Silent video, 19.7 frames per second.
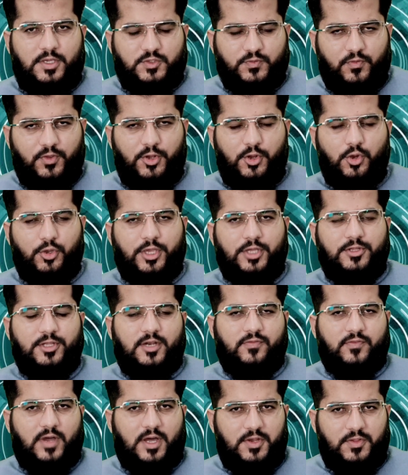इस वीडियो के अंदर
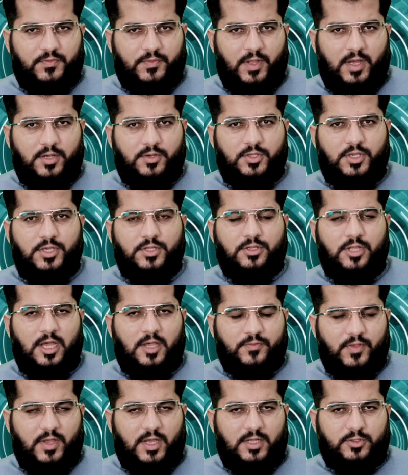अफगानिस्तान की
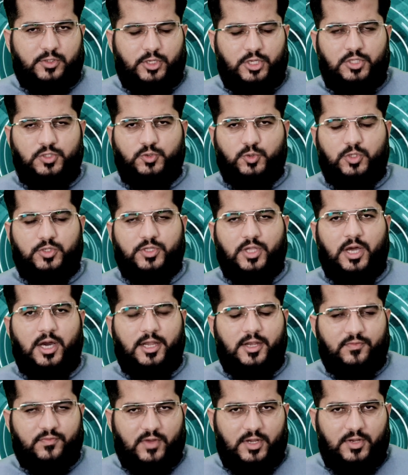ताज़ा तरीन सूरत
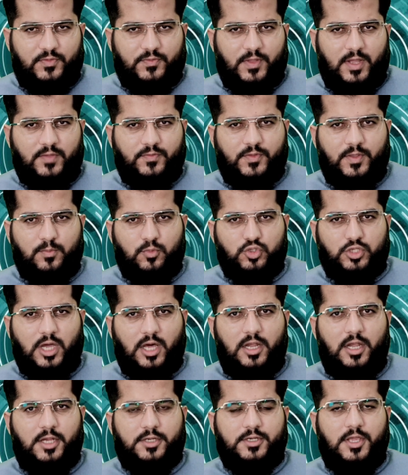हाल अफगानिस्तान से
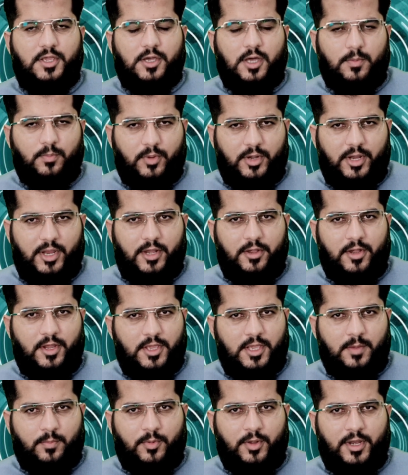मुतक नई खबरें
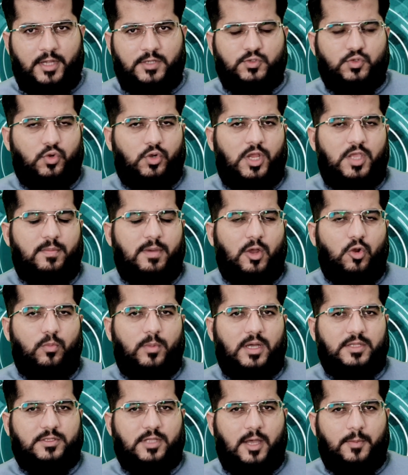नई अपडेट्स और नई
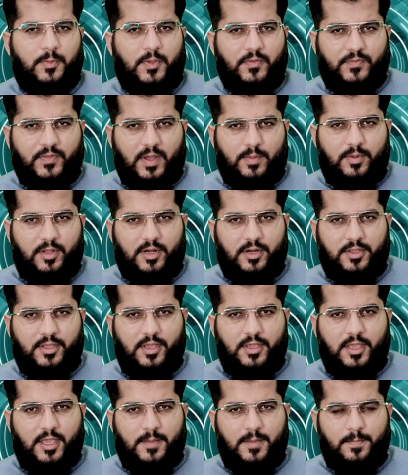मालूम आपके सामने
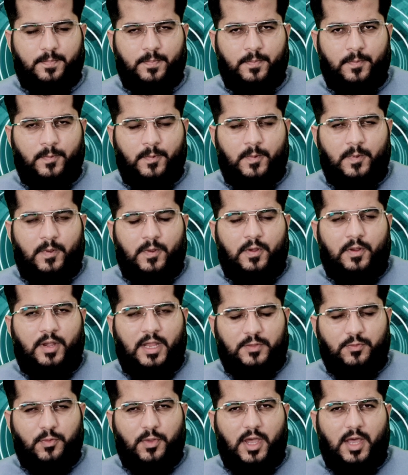रखेंगे
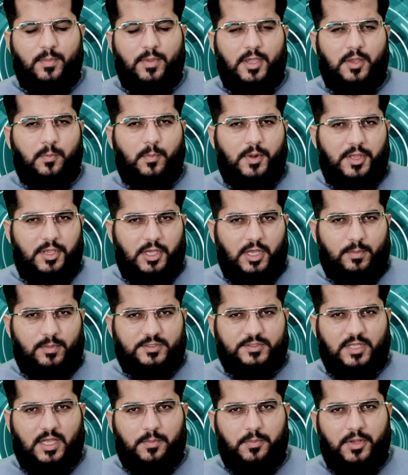नाजुकाम एक बड़ी
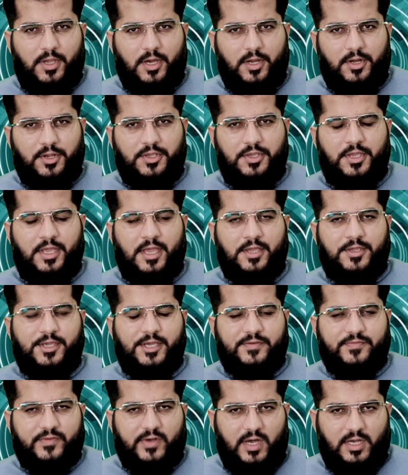खबर सामने आ रही है कि
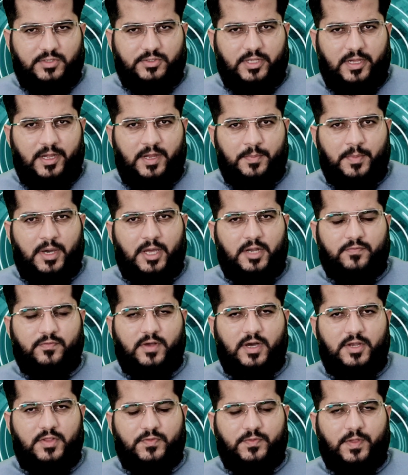अफगान तालिबान
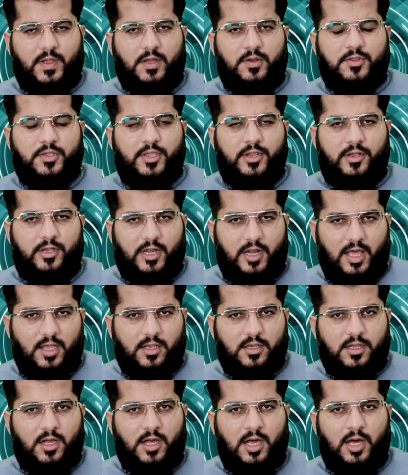अफगानिस्तान की
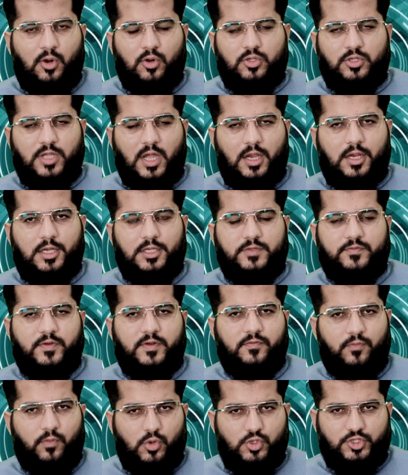लड़ाका और
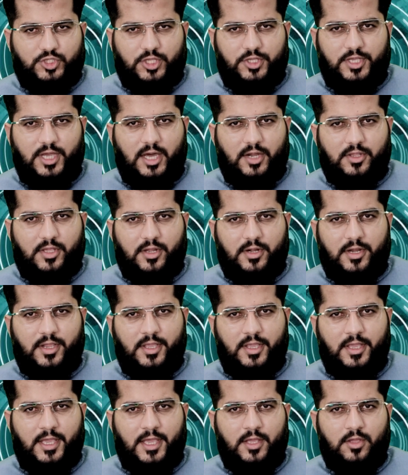ताकतवर फौज तैयार कर
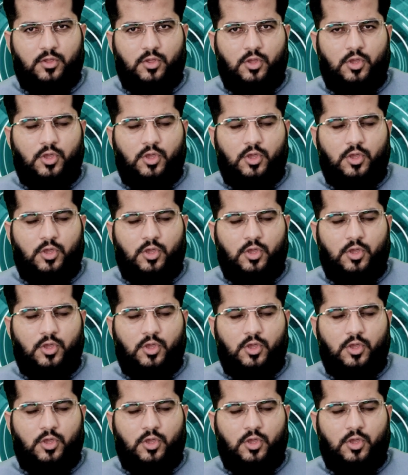रहे हैं